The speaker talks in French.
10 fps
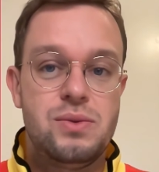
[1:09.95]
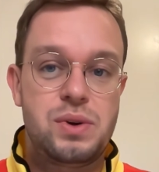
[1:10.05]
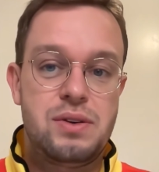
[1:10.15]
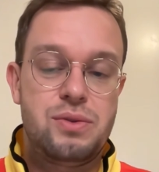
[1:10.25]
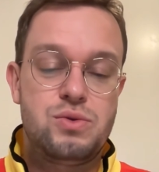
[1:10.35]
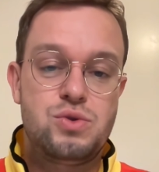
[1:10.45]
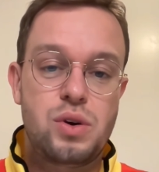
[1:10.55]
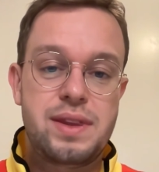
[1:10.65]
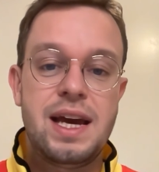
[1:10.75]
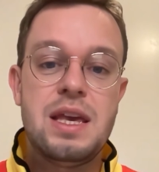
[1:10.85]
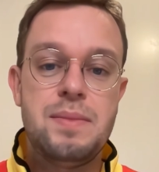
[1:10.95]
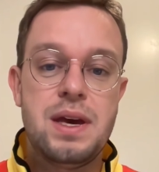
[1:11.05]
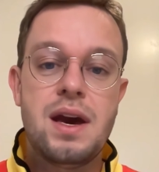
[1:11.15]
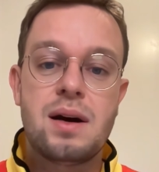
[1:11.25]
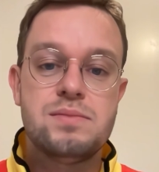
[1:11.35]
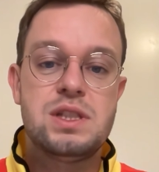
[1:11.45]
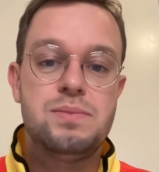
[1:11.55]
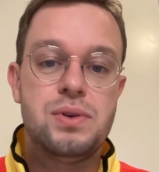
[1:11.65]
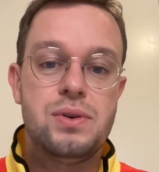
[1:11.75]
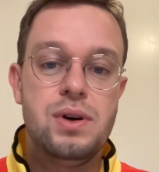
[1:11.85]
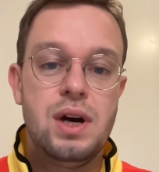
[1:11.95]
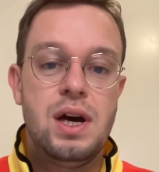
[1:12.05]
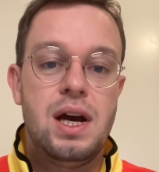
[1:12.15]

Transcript: Donc il faut toujours timer un petit peu